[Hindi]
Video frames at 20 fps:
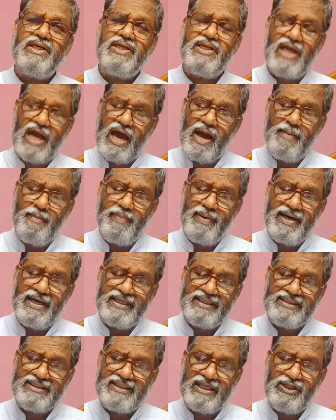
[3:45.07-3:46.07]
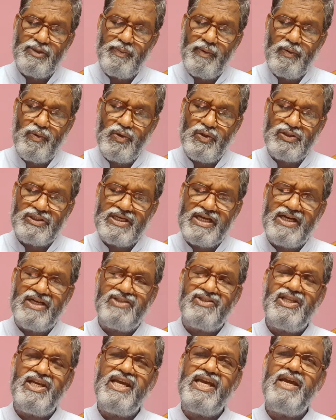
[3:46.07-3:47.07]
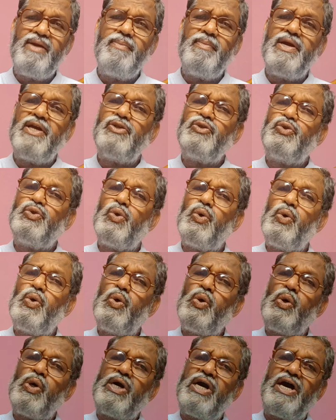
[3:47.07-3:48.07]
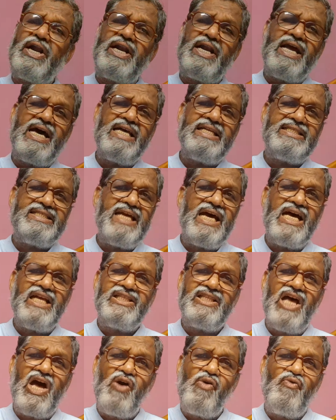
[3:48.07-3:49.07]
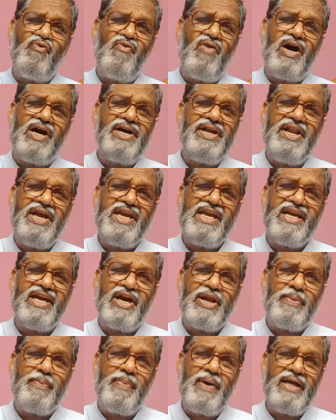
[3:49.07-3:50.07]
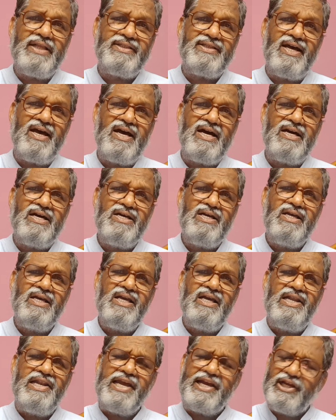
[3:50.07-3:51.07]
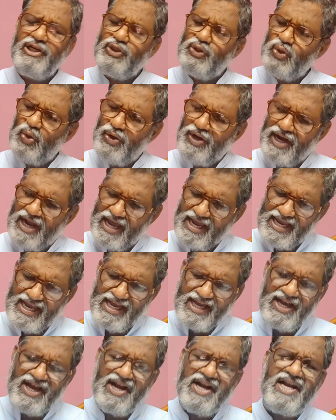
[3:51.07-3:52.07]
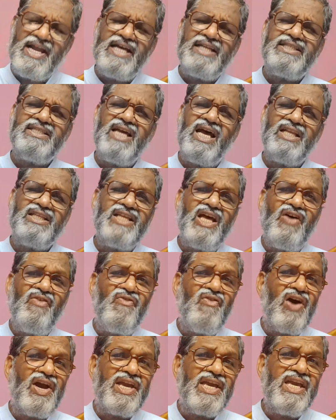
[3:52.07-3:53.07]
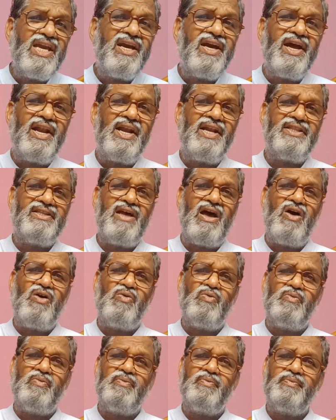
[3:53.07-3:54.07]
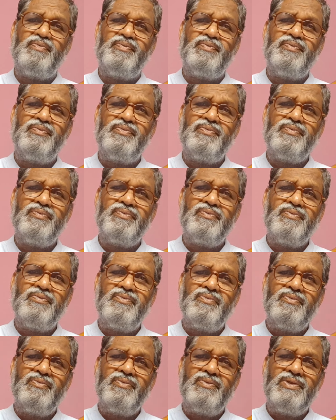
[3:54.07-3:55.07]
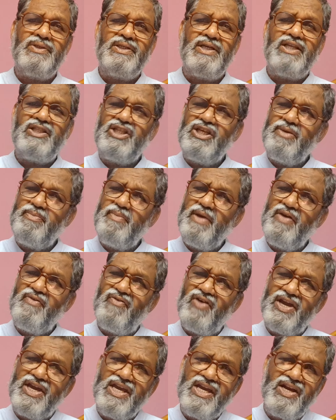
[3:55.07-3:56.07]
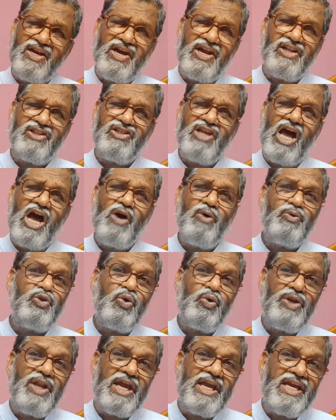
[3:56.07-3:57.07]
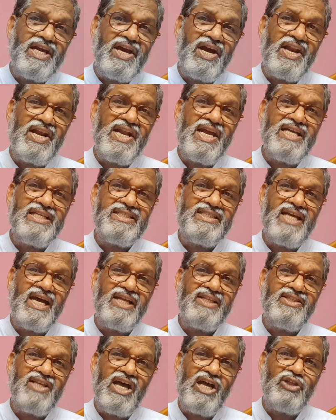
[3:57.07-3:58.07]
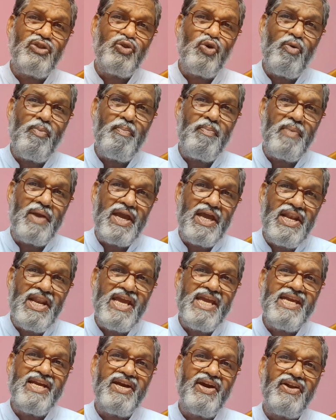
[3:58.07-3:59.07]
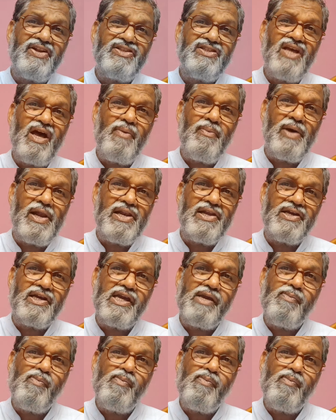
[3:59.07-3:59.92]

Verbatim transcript: यहां पर संत पौलूस कहते हैं मैं जो करना चाहता हूं वह नहीं कर पाता लेकिन जो नहीं करना चाहता वही करता हूं यदि मैं वही करता हूं जो नहीं करना चाहता तो मैं नहीं करता बल्कि